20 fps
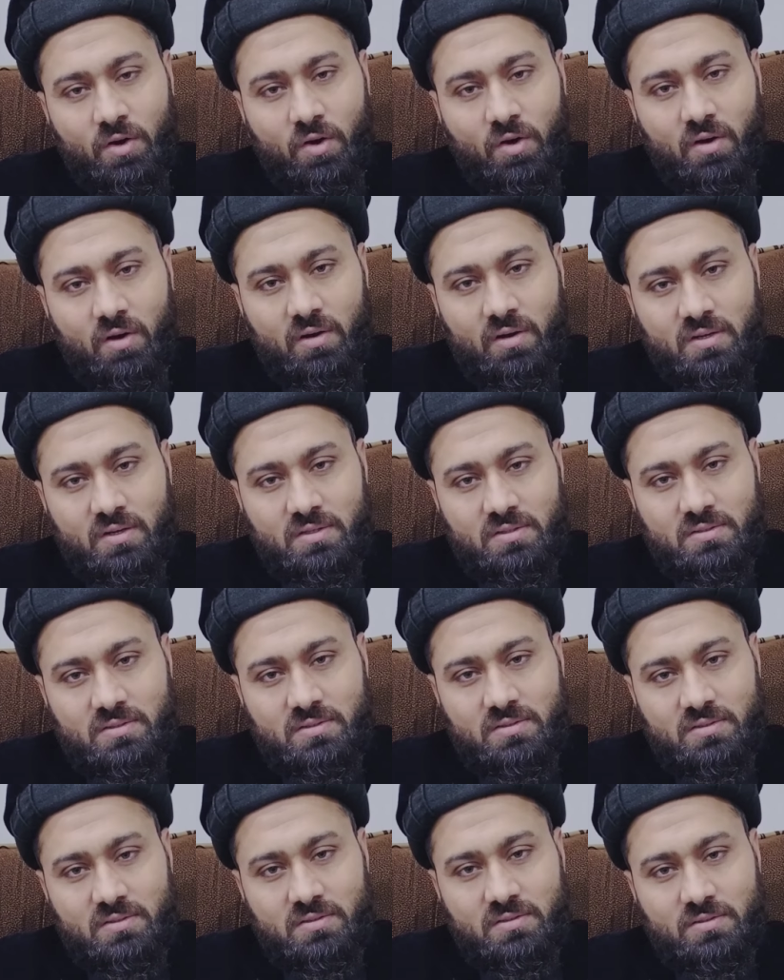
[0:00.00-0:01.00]
और
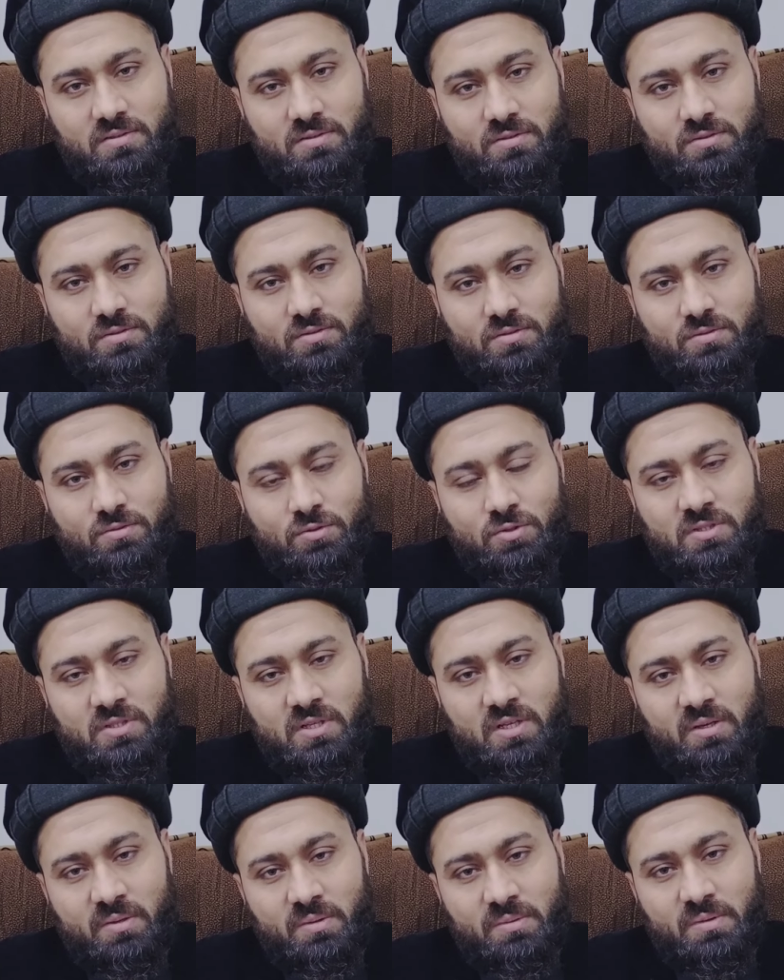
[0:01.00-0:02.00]

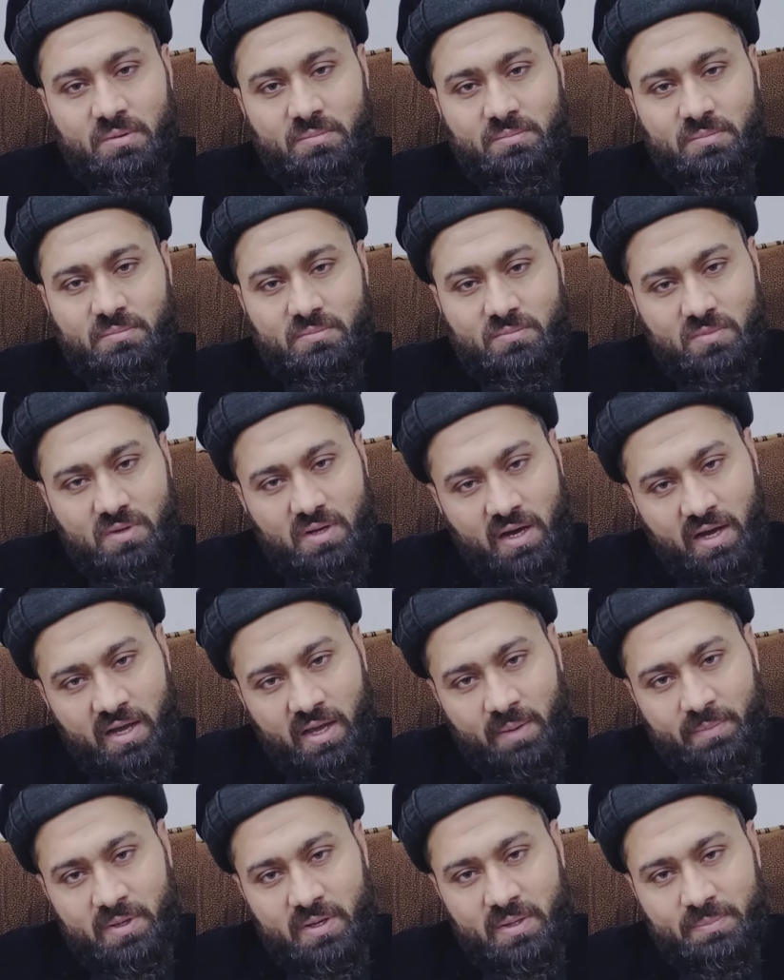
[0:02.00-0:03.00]
उसने आया
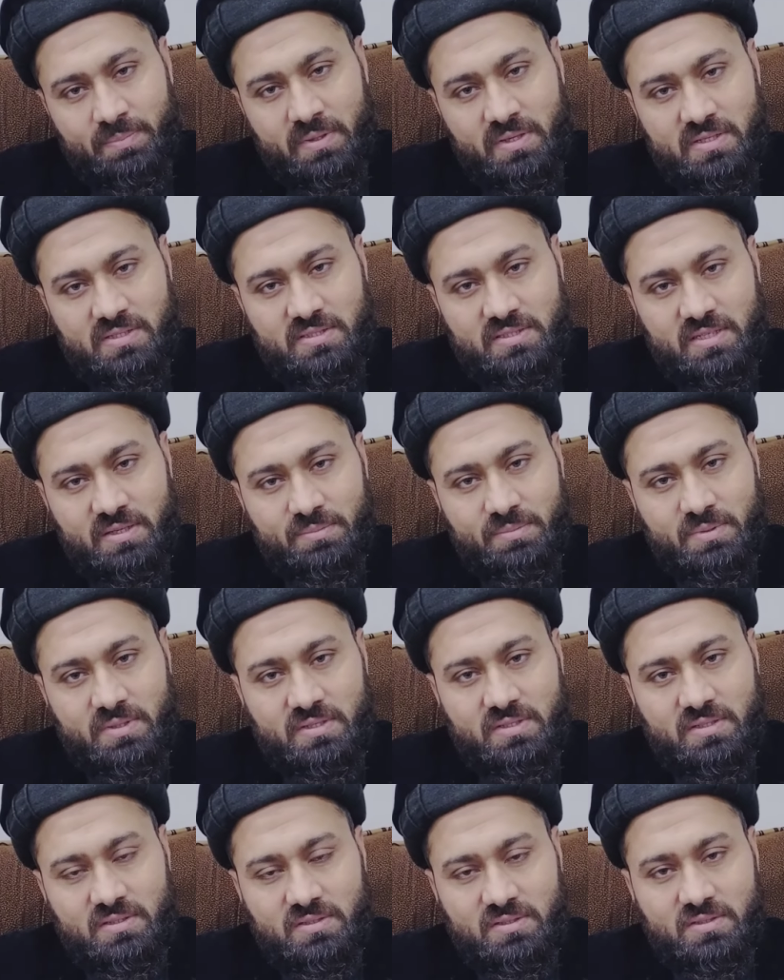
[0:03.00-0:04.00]
मेरे पास कि
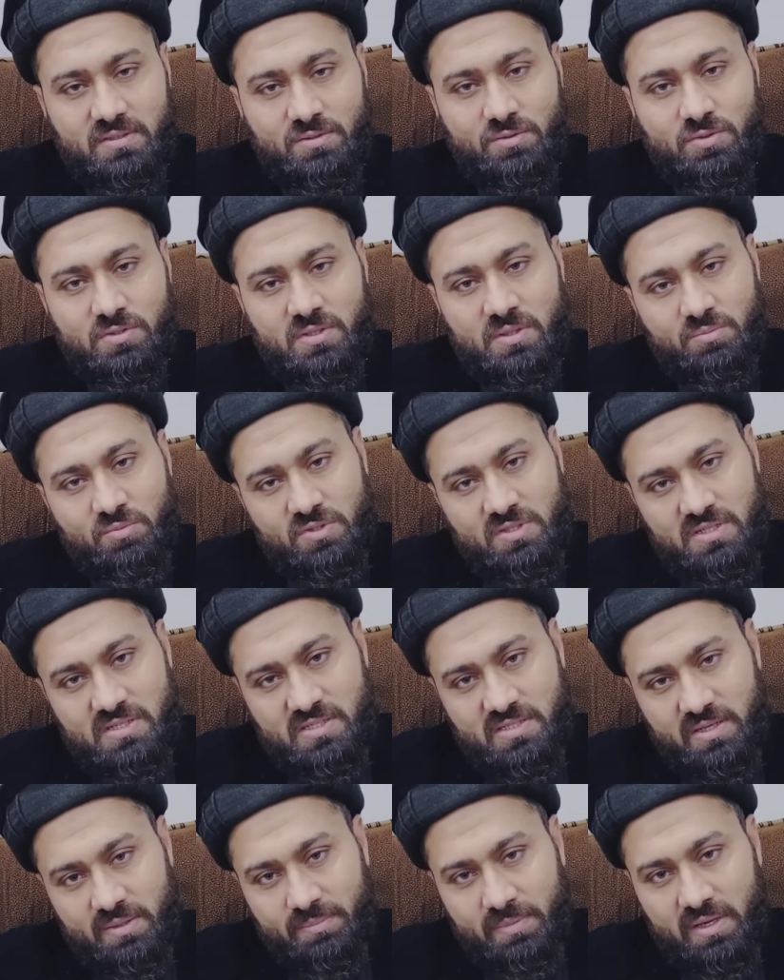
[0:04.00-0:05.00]
भाई उसने मुझे इस
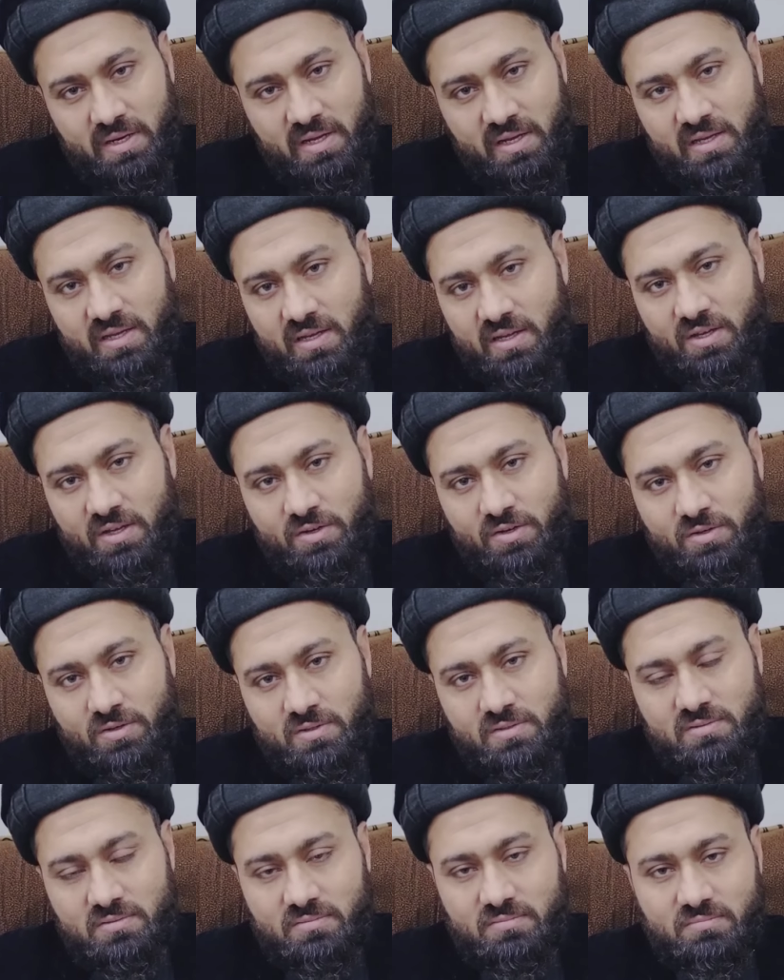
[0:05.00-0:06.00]
तरह मारा है
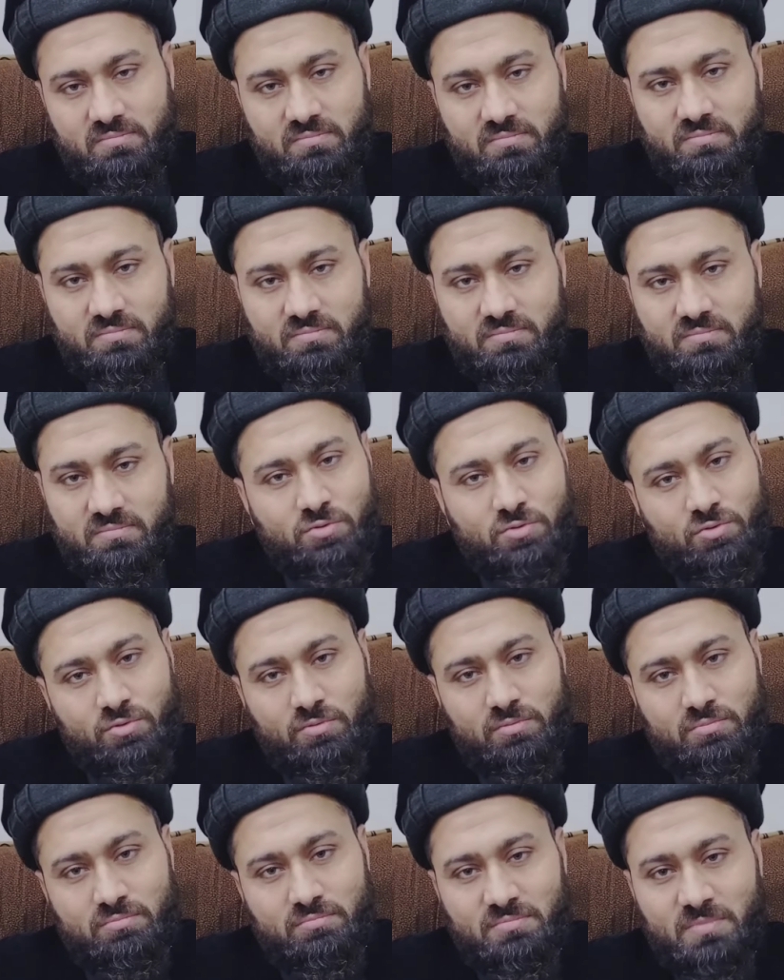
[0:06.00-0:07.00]
और मैं उसको
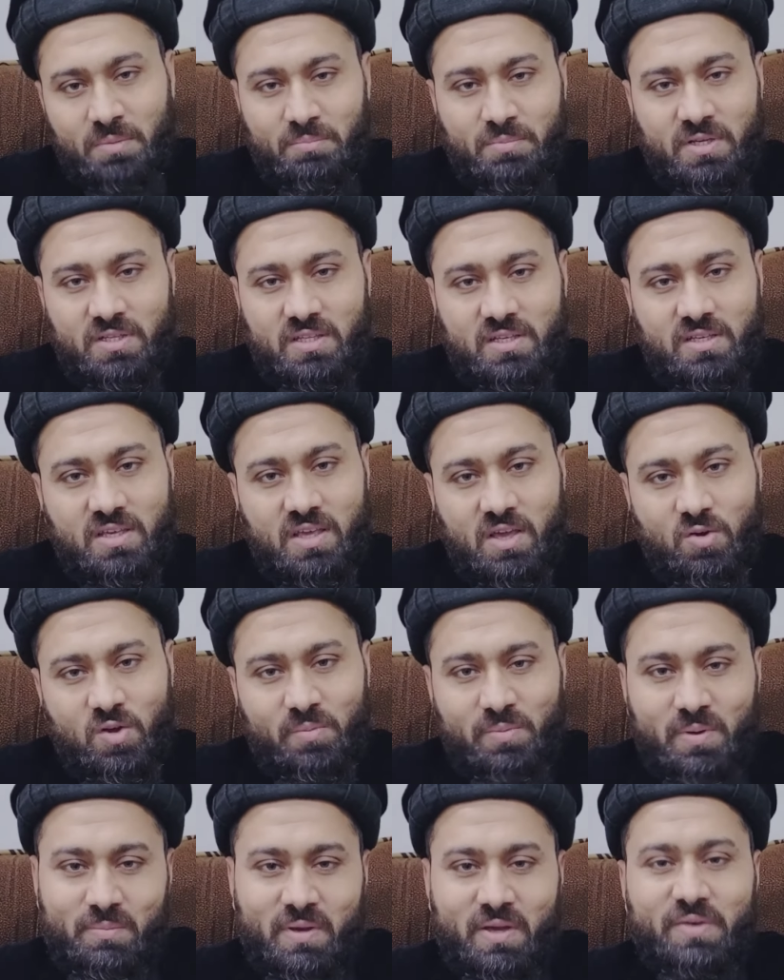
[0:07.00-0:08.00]
धमकी दे के आऊँ कि
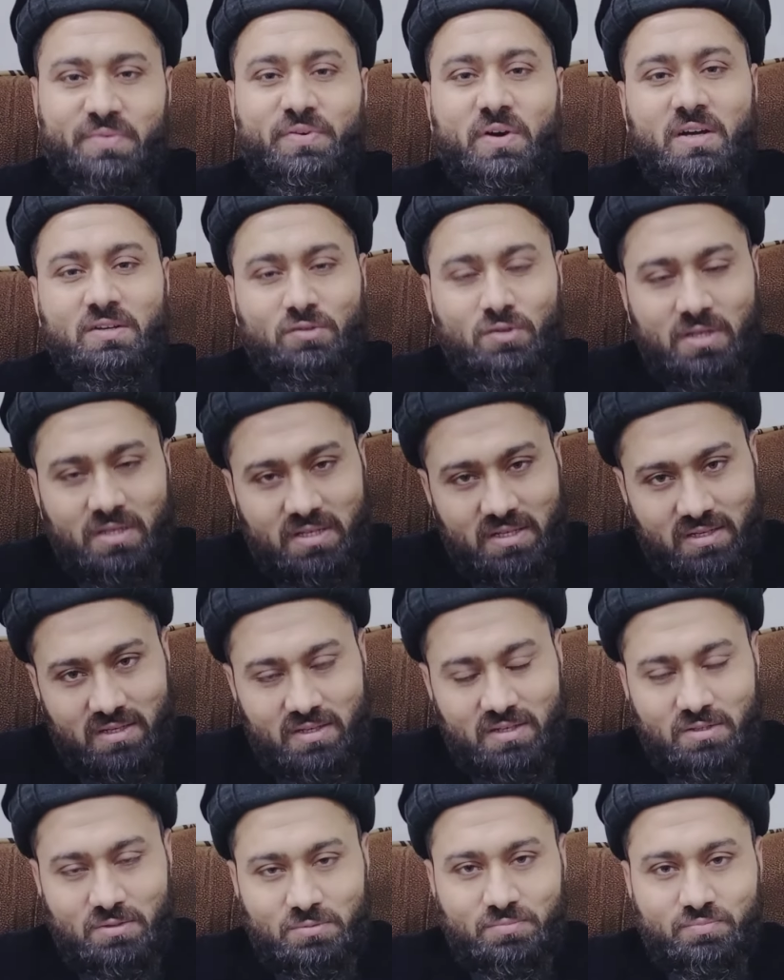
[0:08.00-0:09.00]
भाई मैं इरफान को लेकर आ
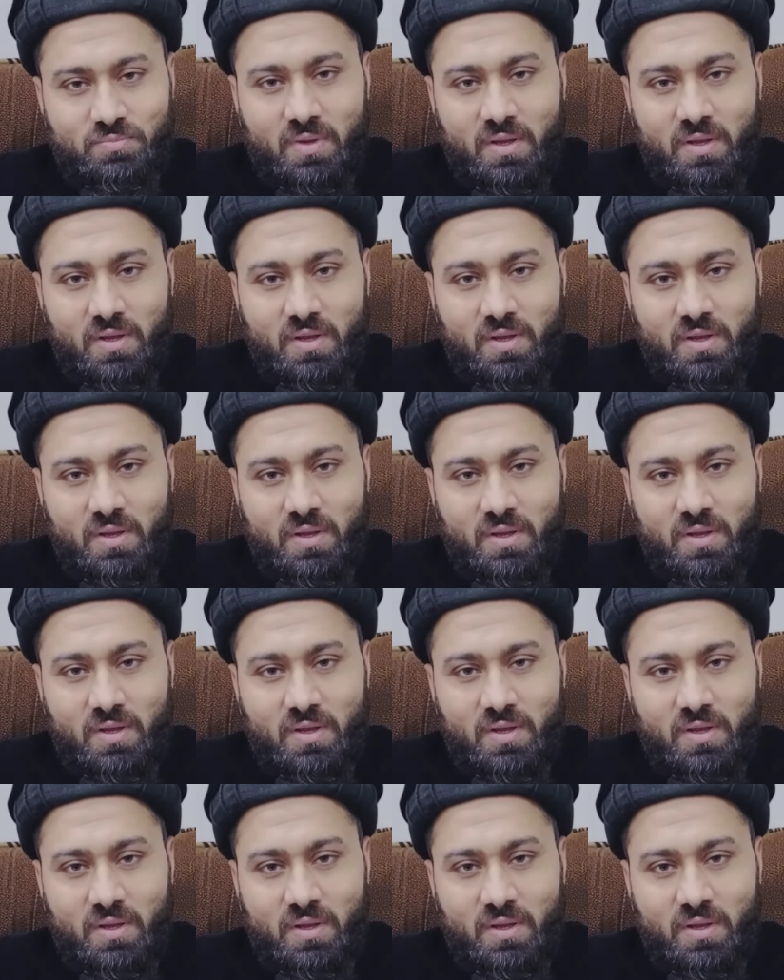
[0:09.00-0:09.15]
रहा हूँ